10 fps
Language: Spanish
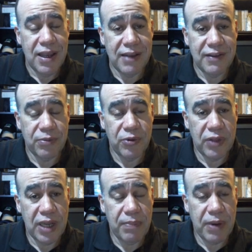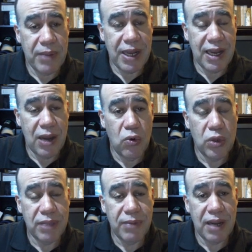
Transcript: a excepción de la primera y la última.